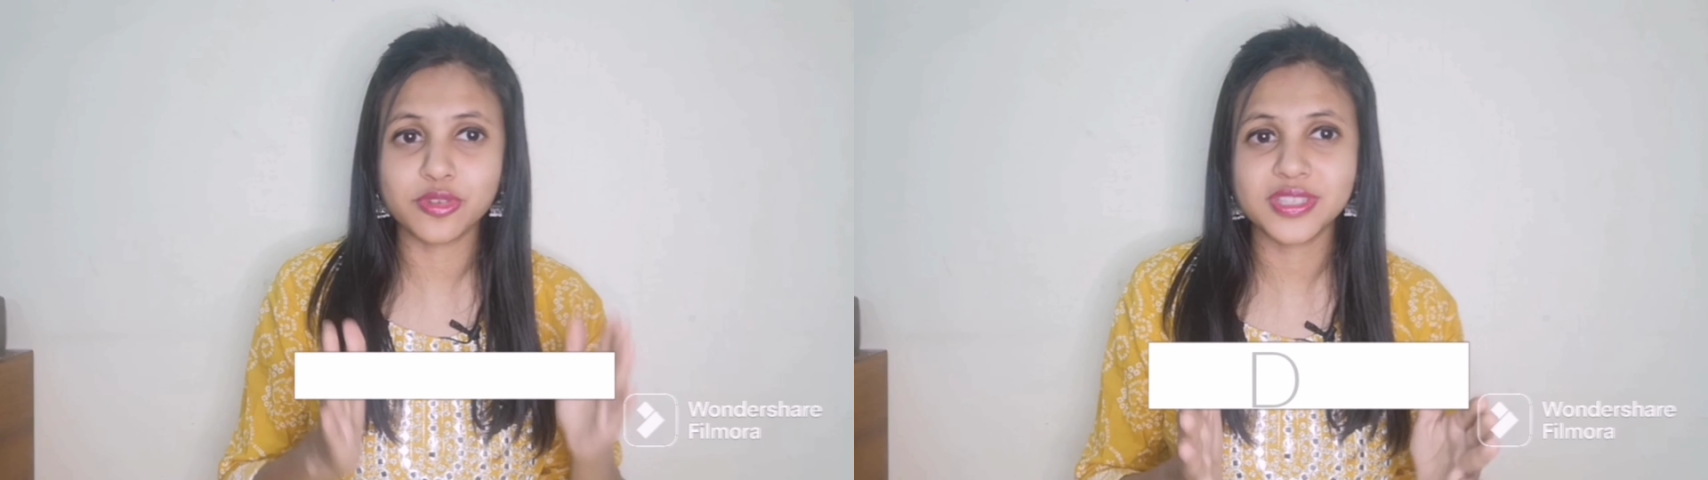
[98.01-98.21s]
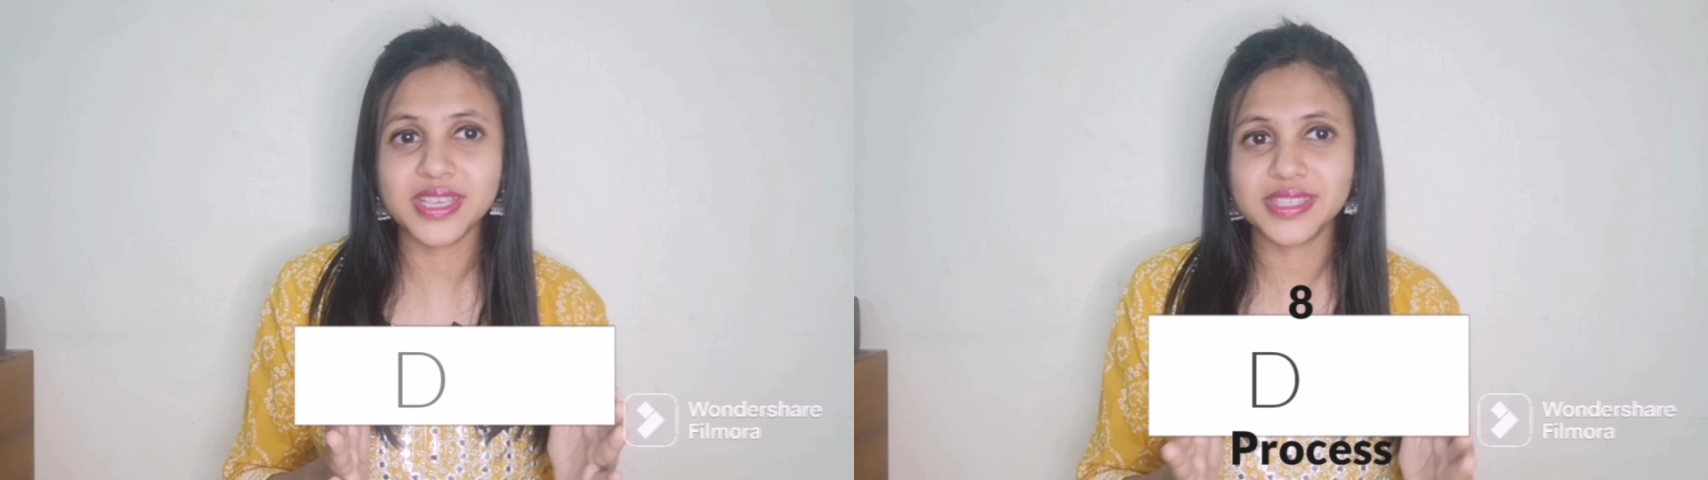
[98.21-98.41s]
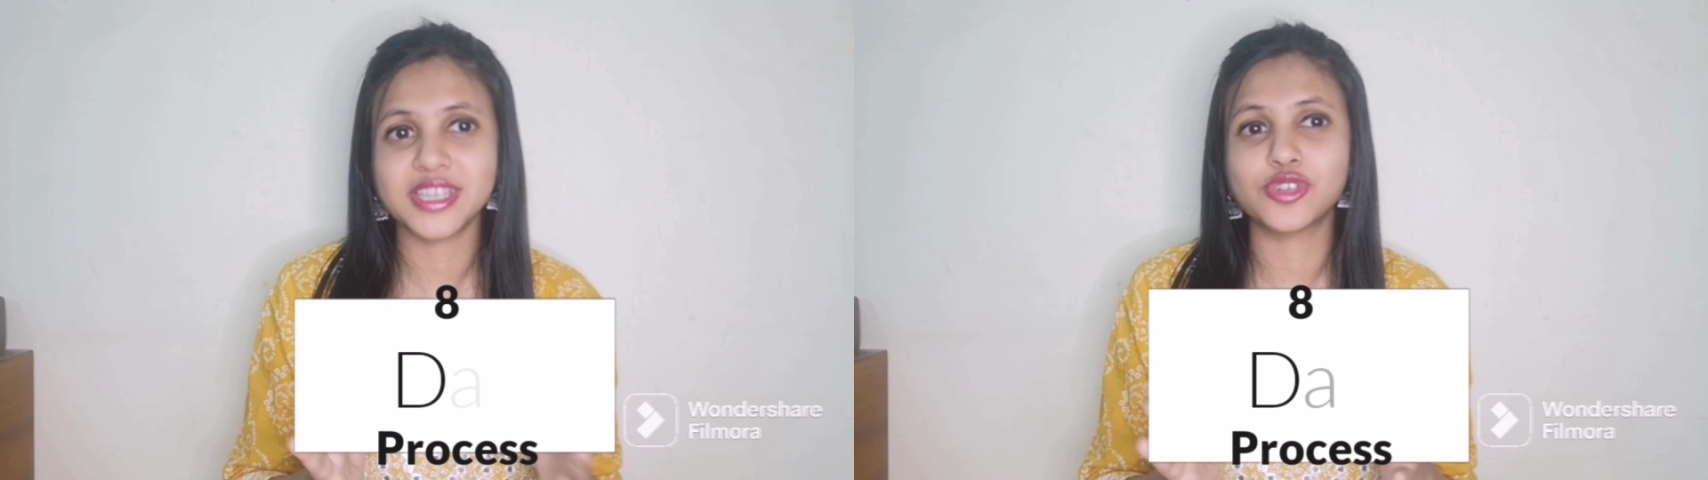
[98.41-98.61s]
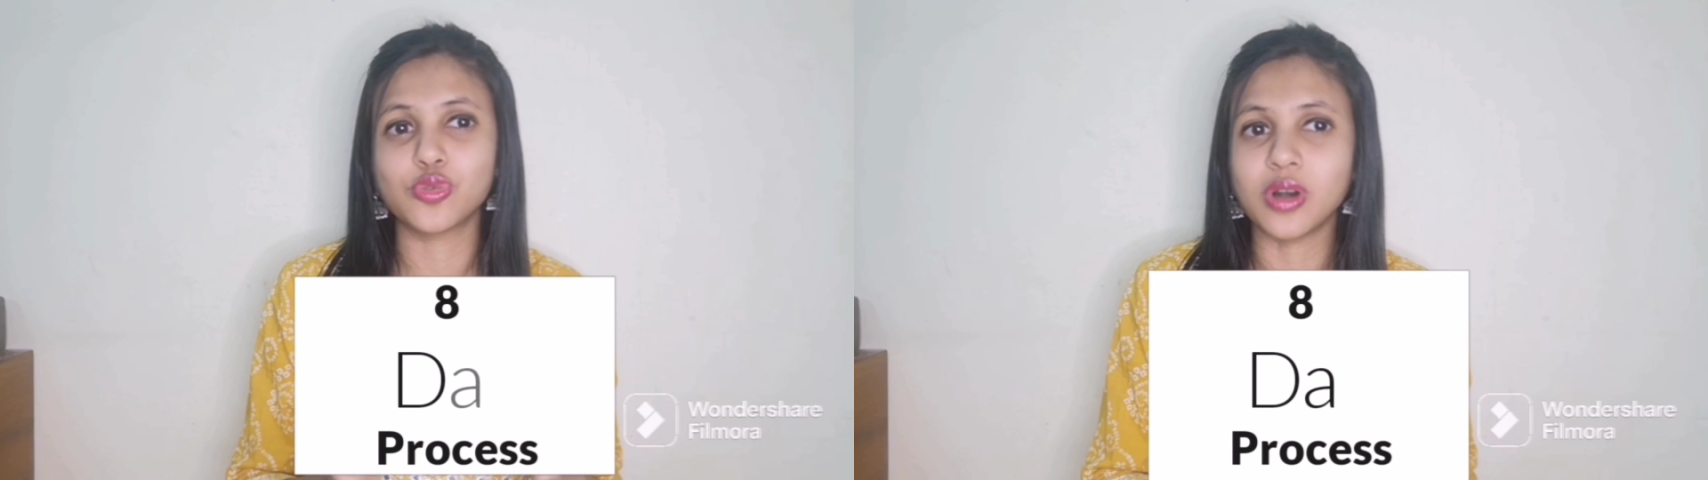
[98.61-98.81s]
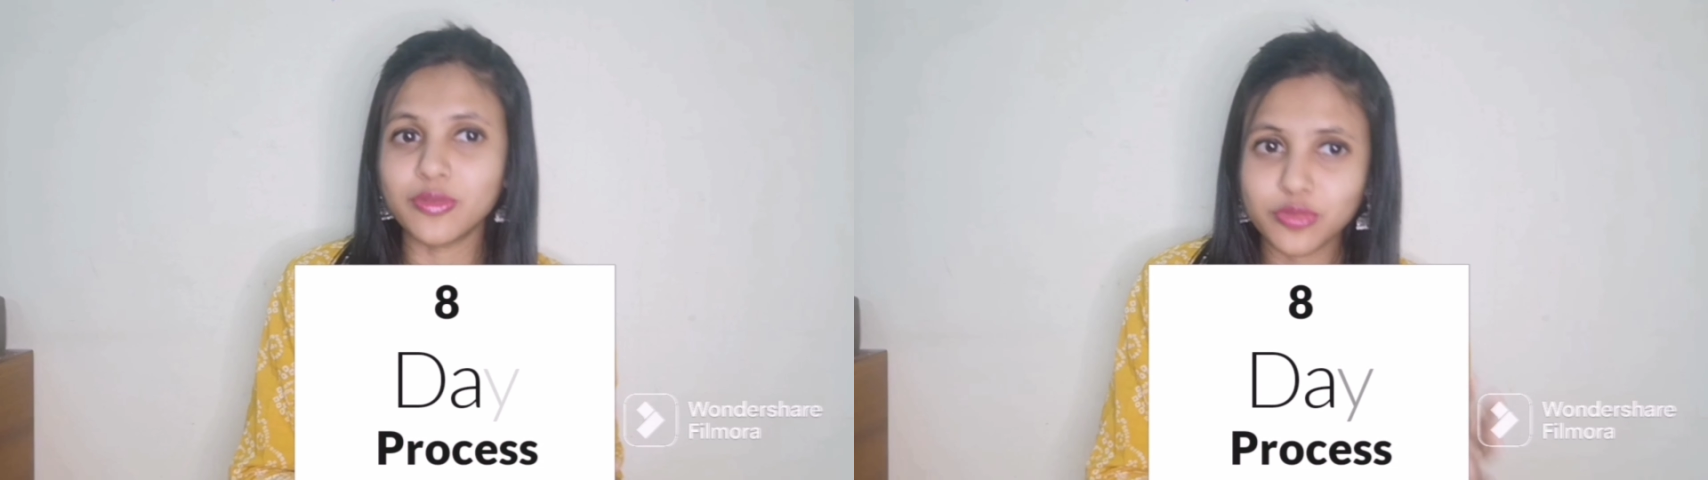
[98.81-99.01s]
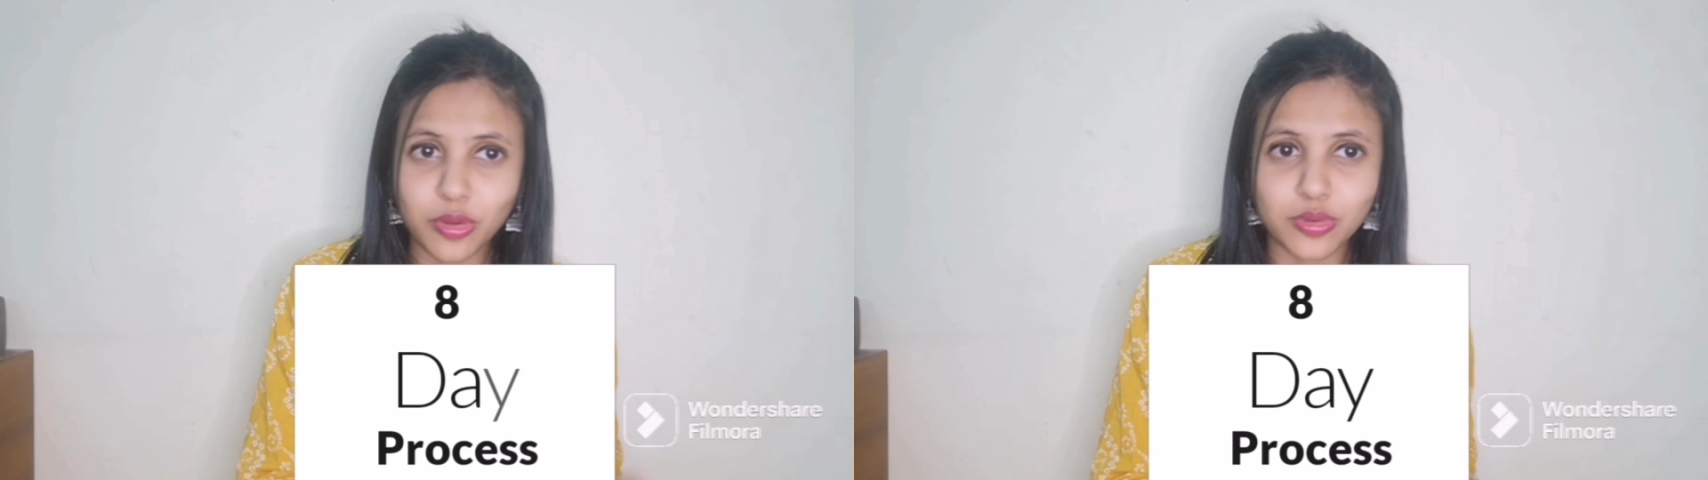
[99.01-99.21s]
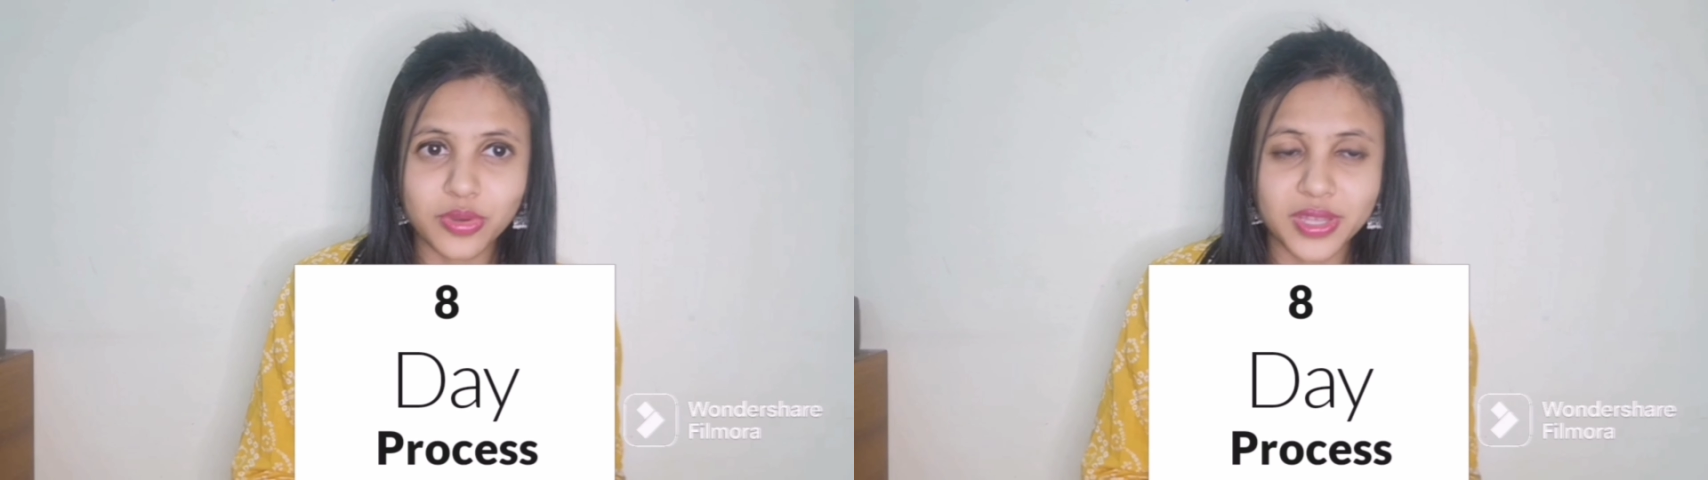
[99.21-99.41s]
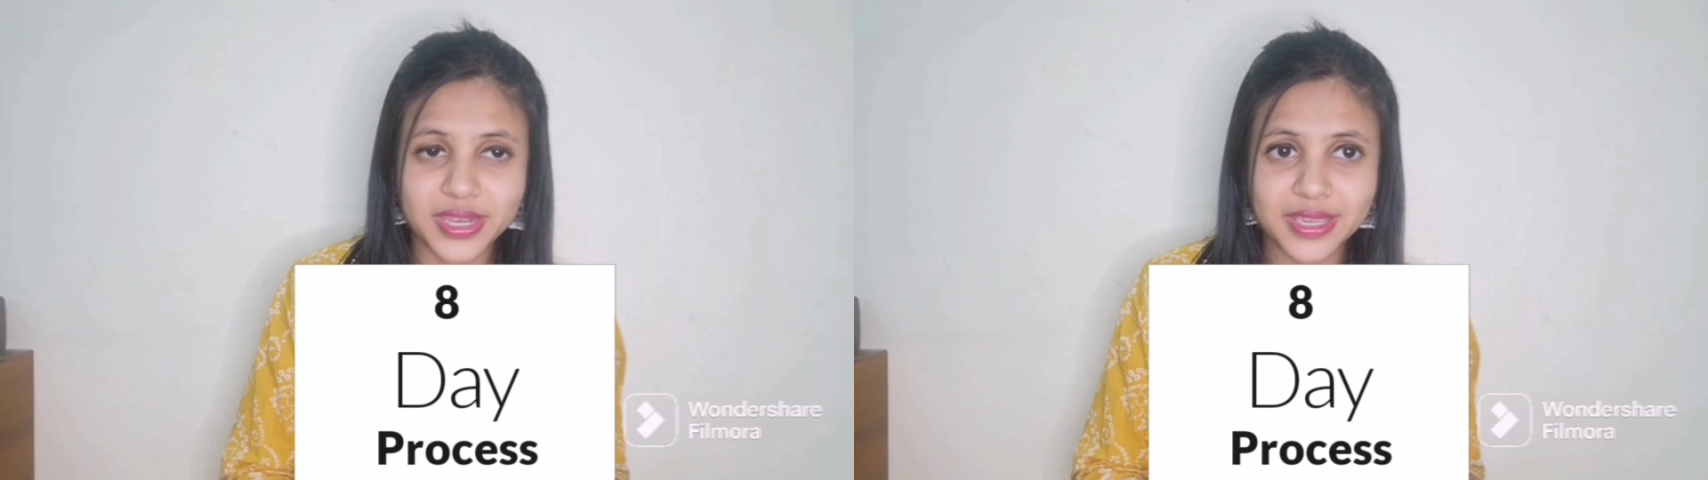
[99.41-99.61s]
प्रोसेस है जो हम
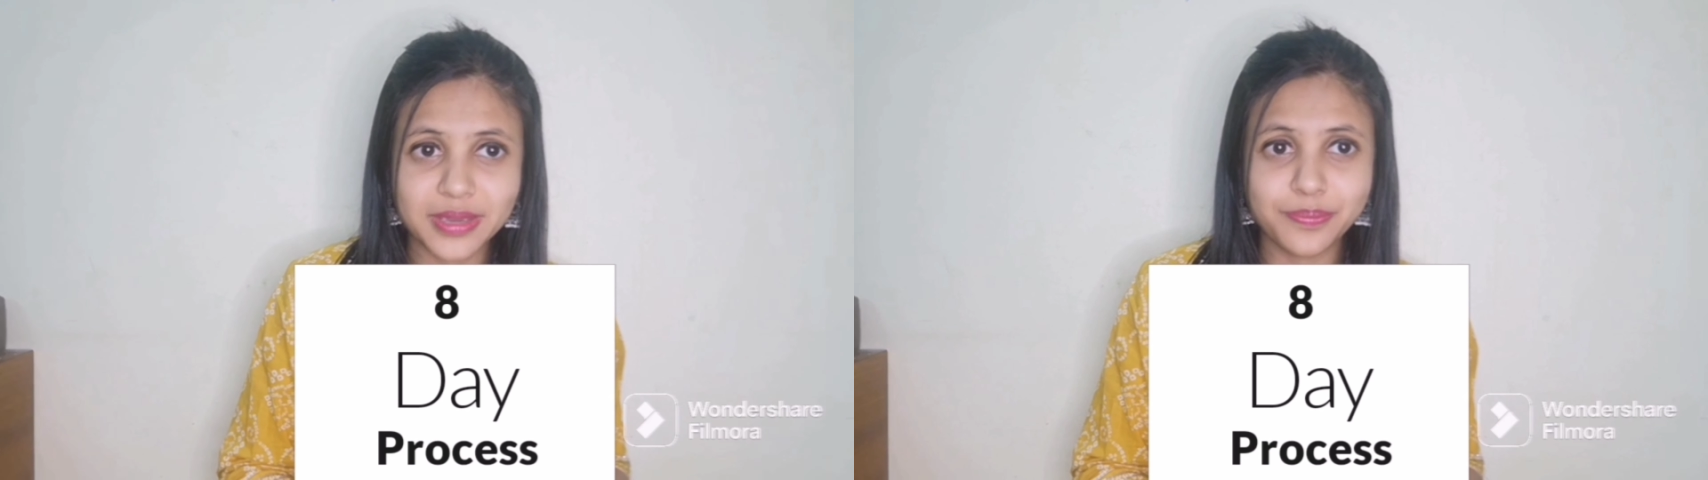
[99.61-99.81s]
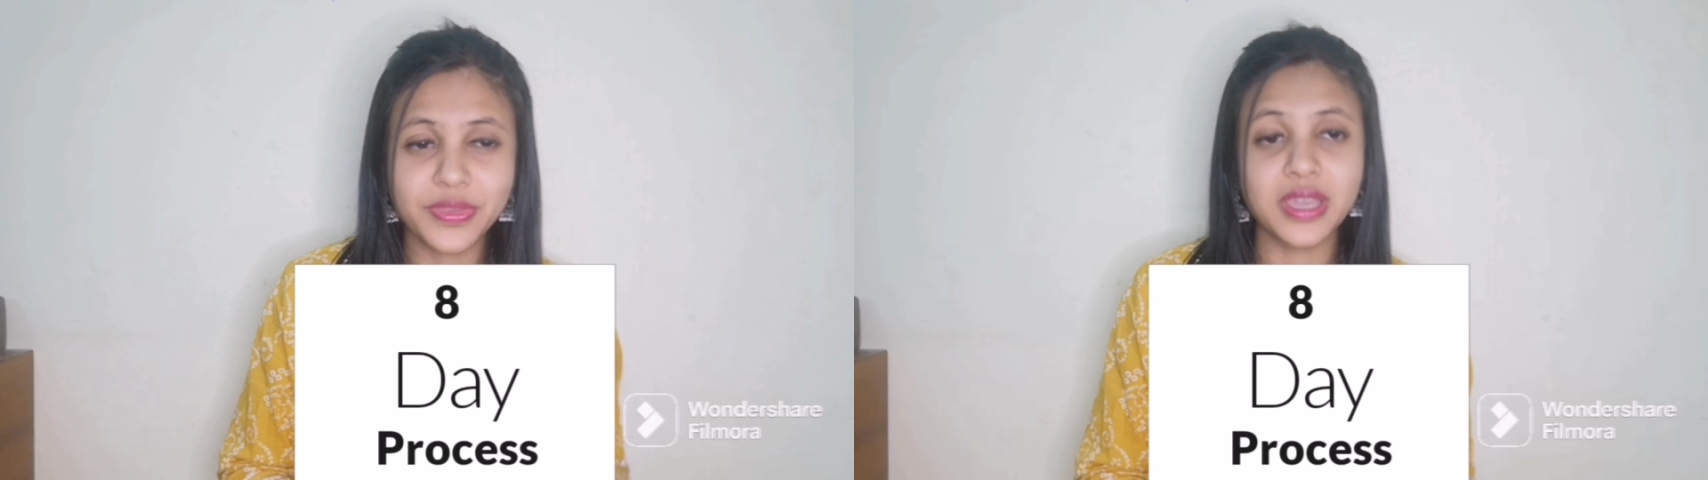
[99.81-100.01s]
फॉलो करेंगे